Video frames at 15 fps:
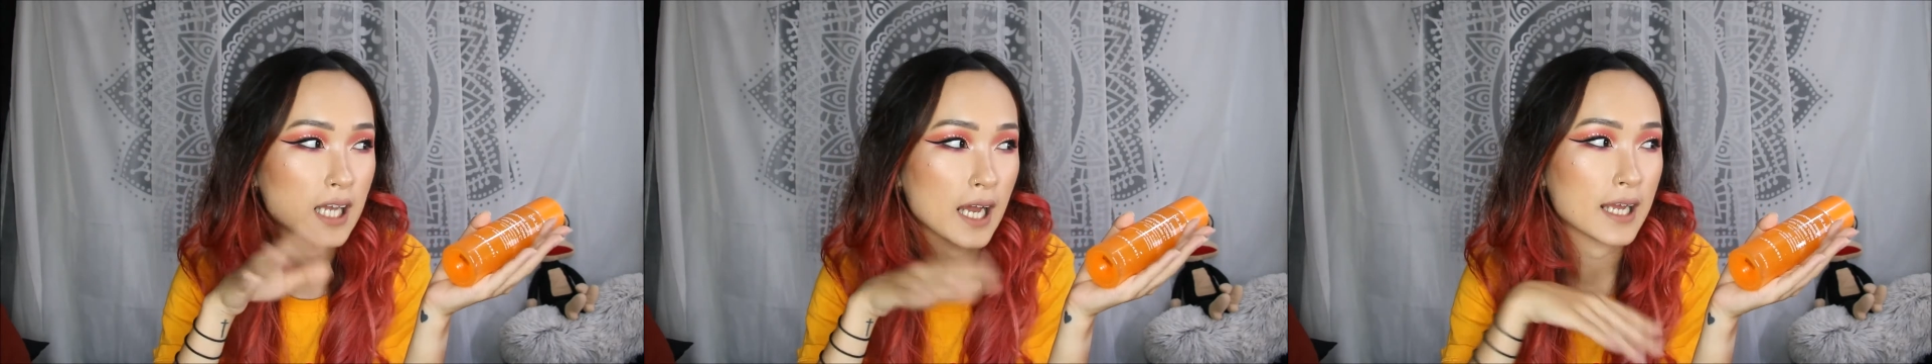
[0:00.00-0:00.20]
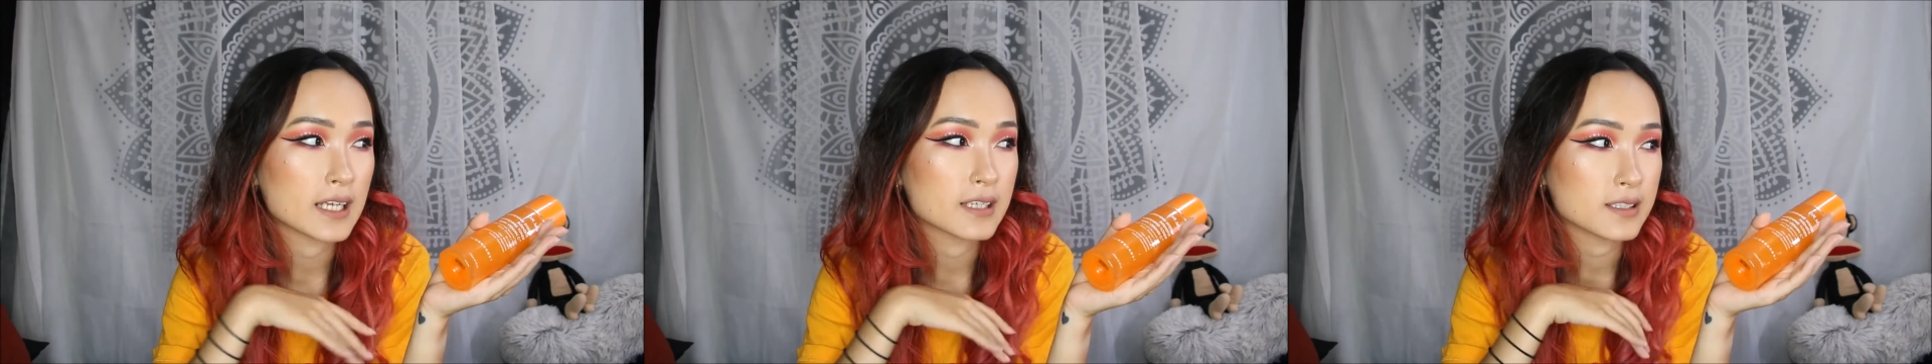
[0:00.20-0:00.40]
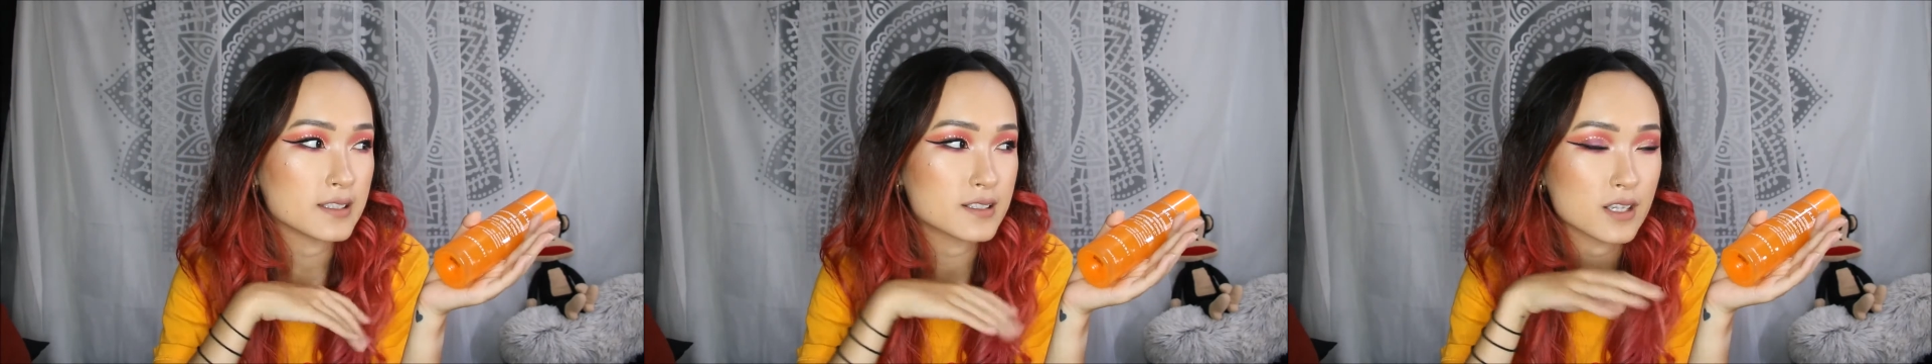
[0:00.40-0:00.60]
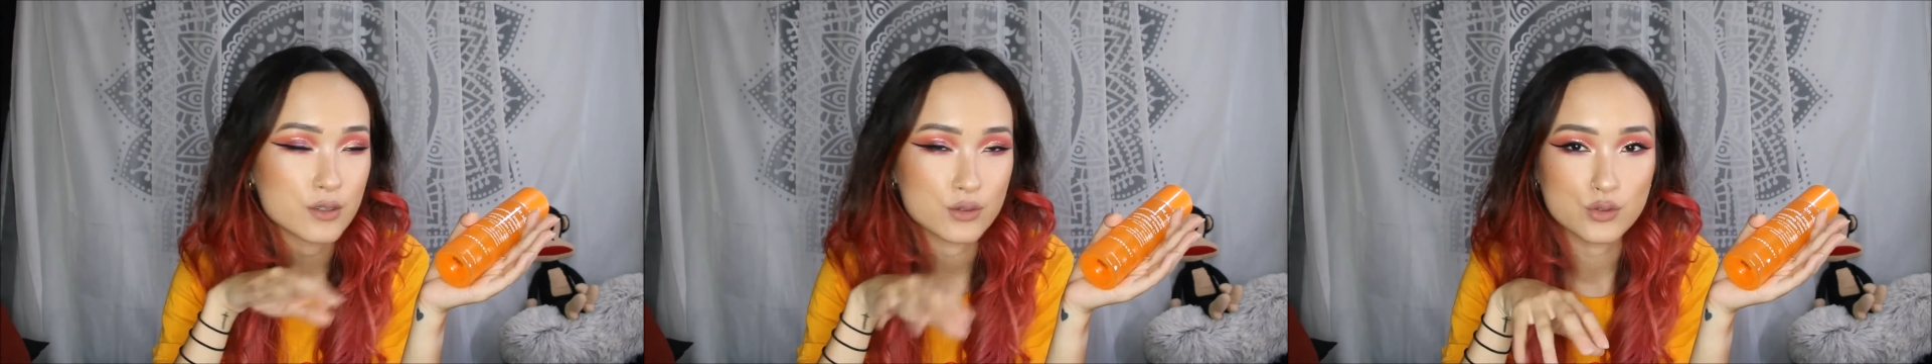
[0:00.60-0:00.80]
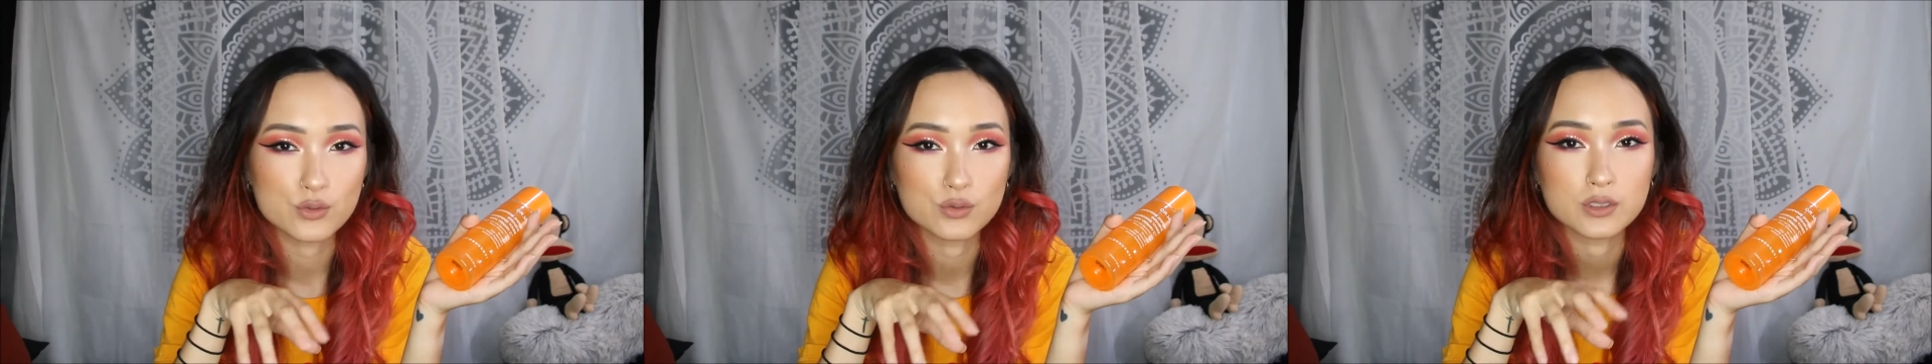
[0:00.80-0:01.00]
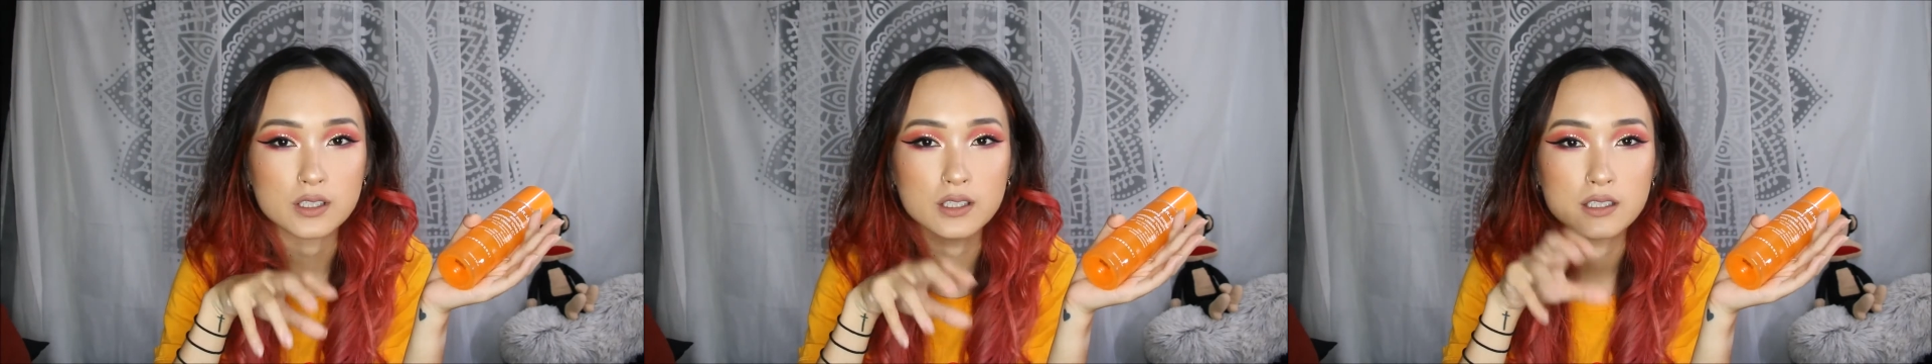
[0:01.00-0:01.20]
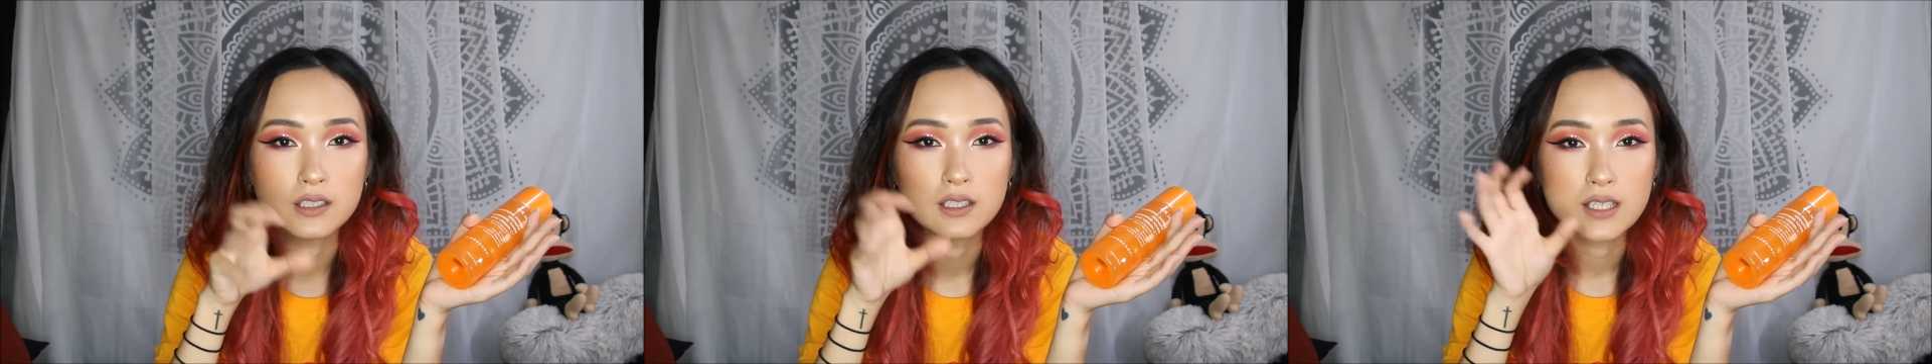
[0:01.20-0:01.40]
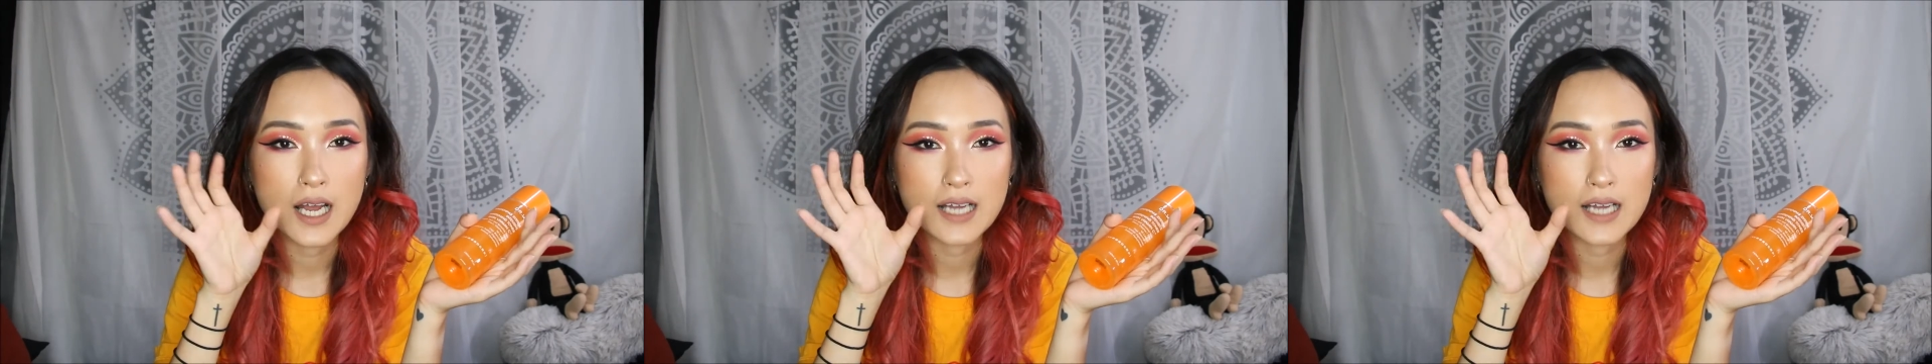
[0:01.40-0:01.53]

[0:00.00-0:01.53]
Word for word: 来一整组的